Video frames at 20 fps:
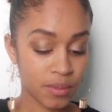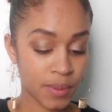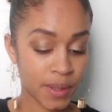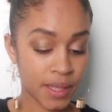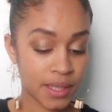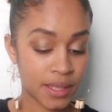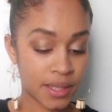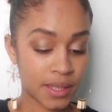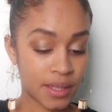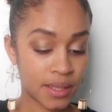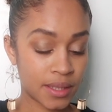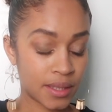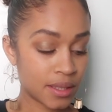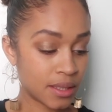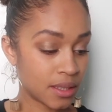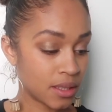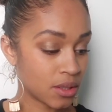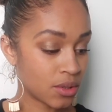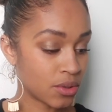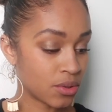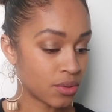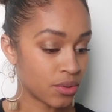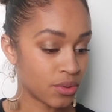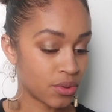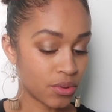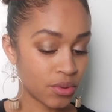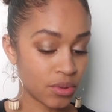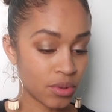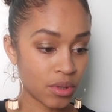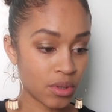préciser
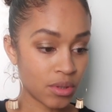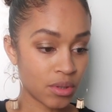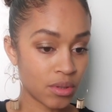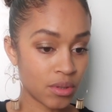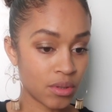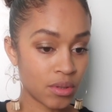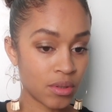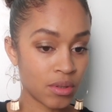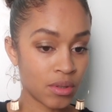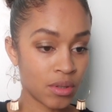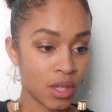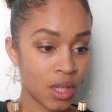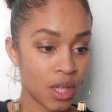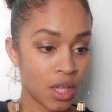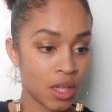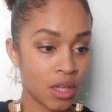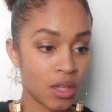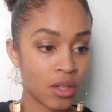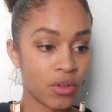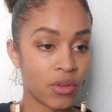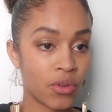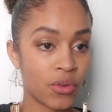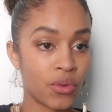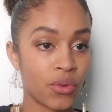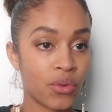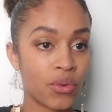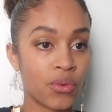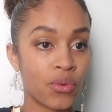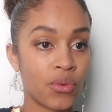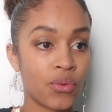que
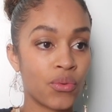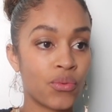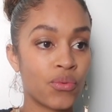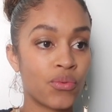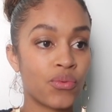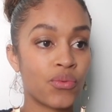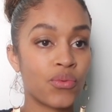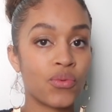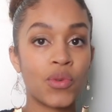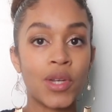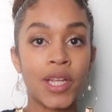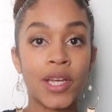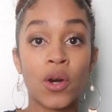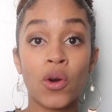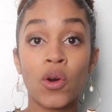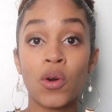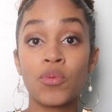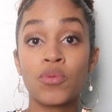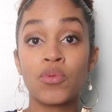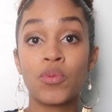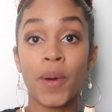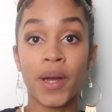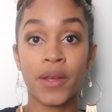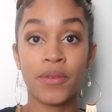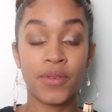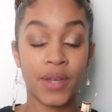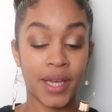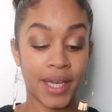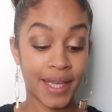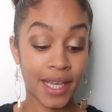euh, les robes vous
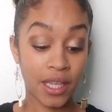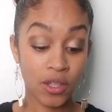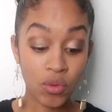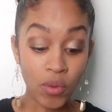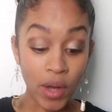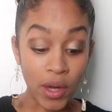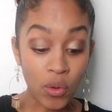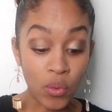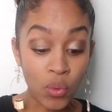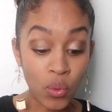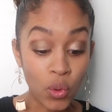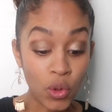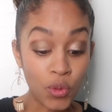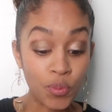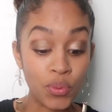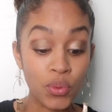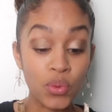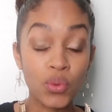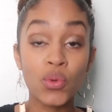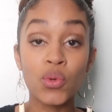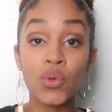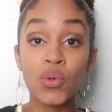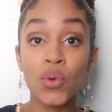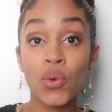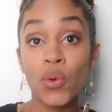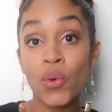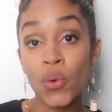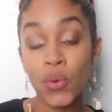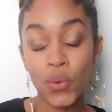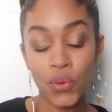préférez qu'elles soient courtes plutôt
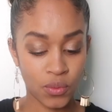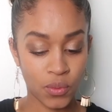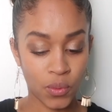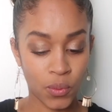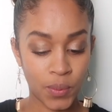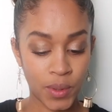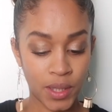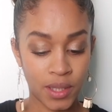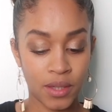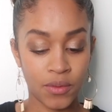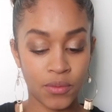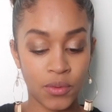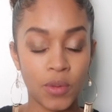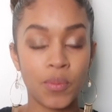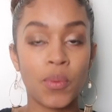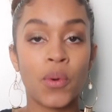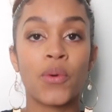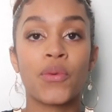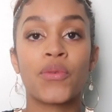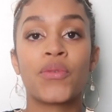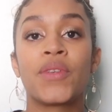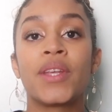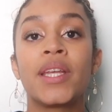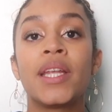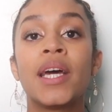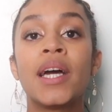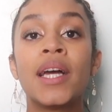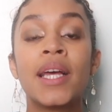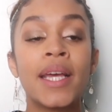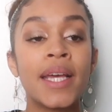que longues, vous complétez votre
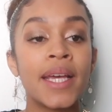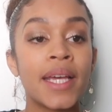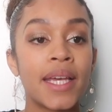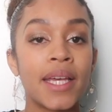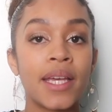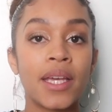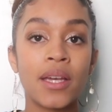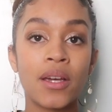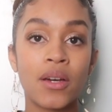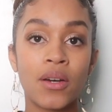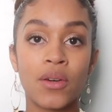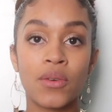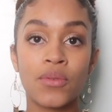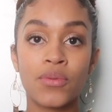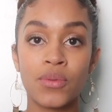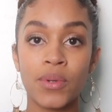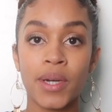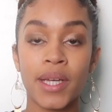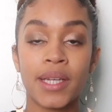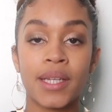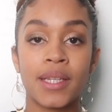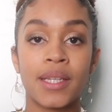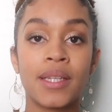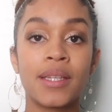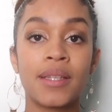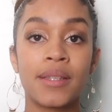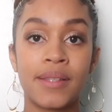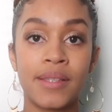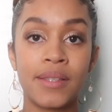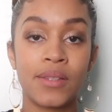profil et euh, vous
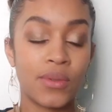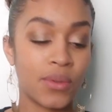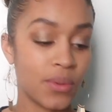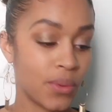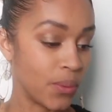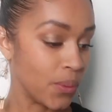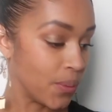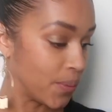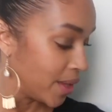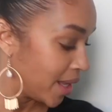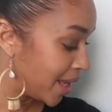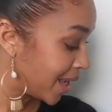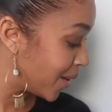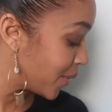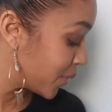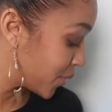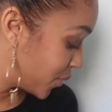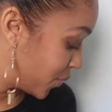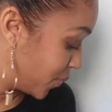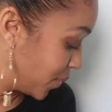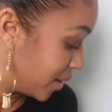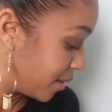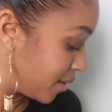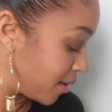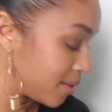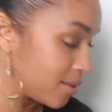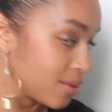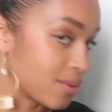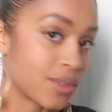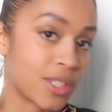réglez 10 euros. Et
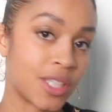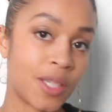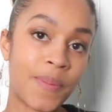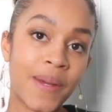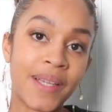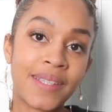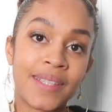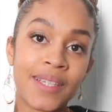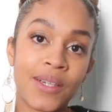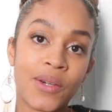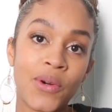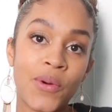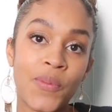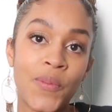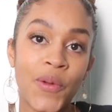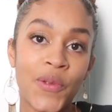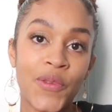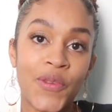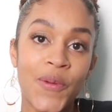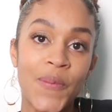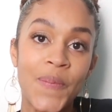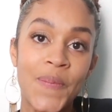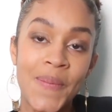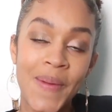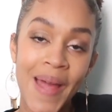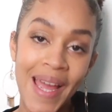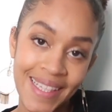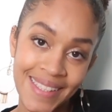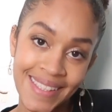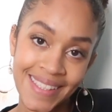ensuite, donc j'ai passé commande
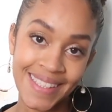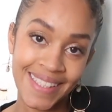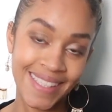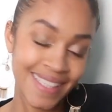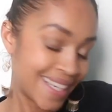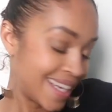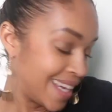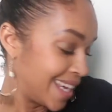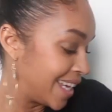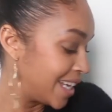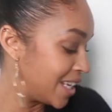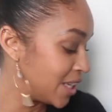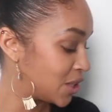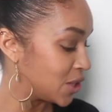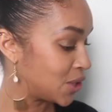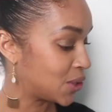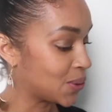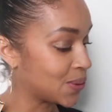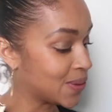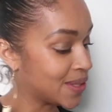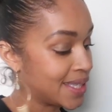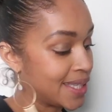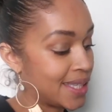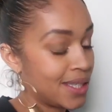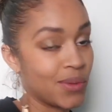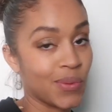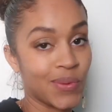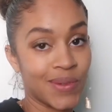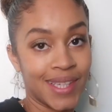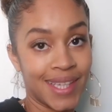mardi et
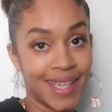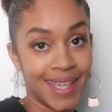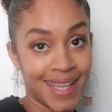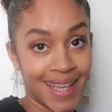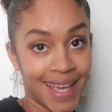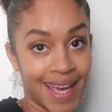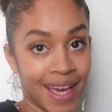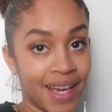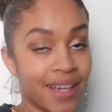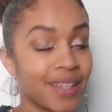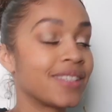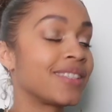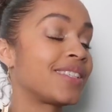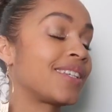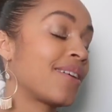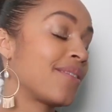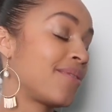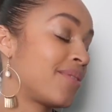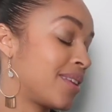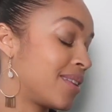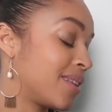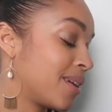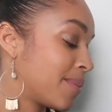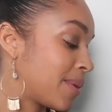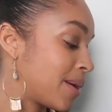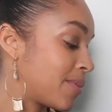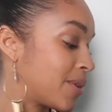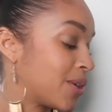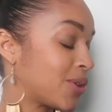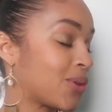jeudi, donc hier, j'avais dans
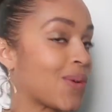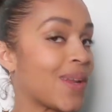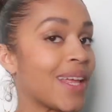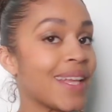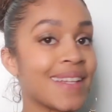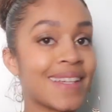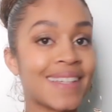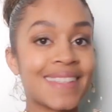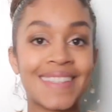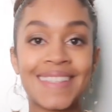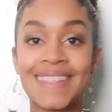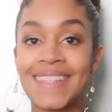ma boîte aux lettres,